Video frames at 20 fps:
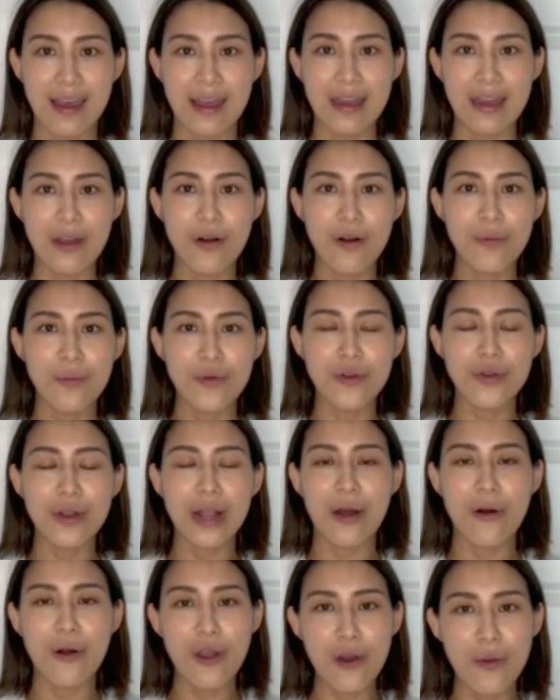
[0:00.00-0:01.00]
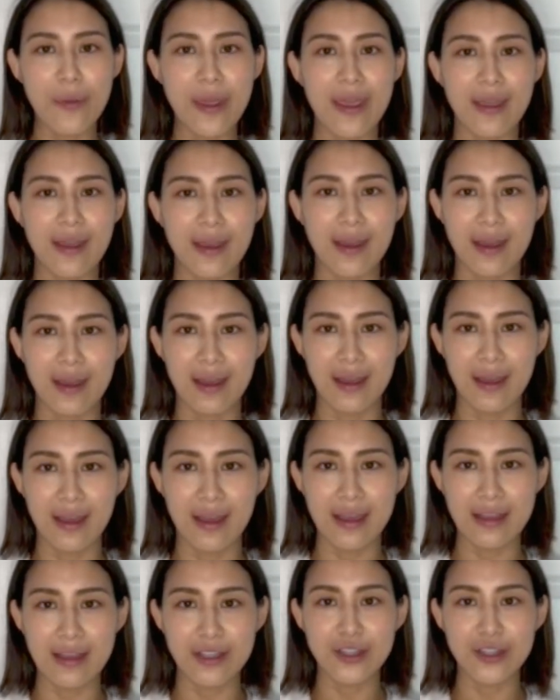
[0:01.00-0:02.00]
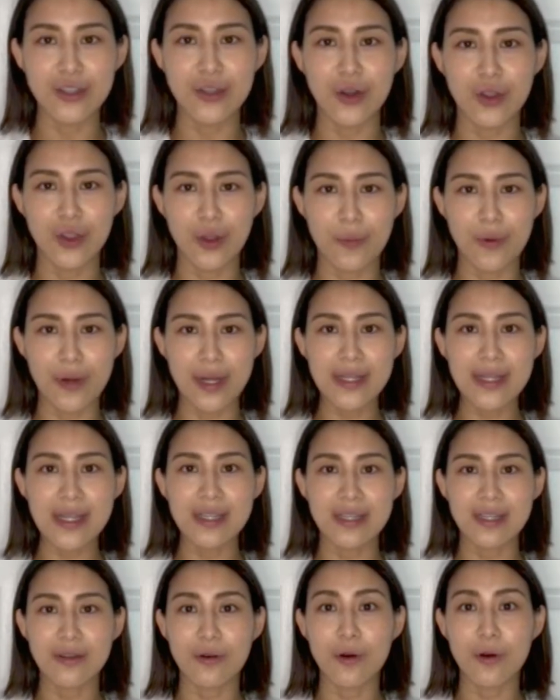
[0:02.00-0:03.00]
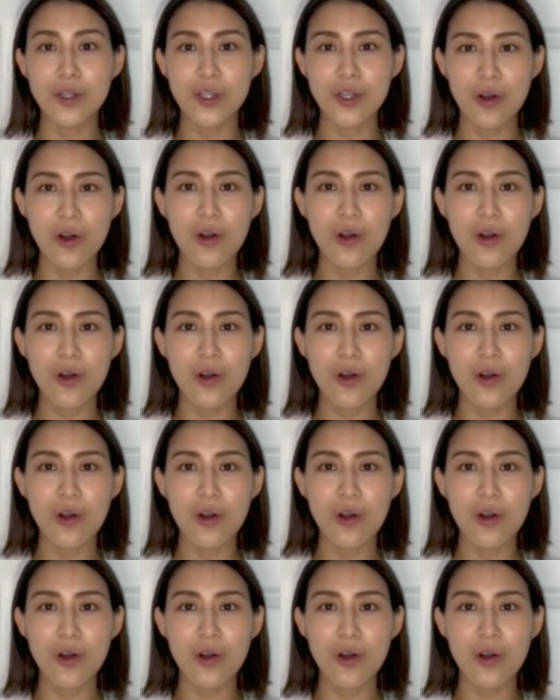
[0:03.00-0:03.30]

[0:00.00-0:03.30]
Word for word: 日本文化及び柔道のプレゼンス向上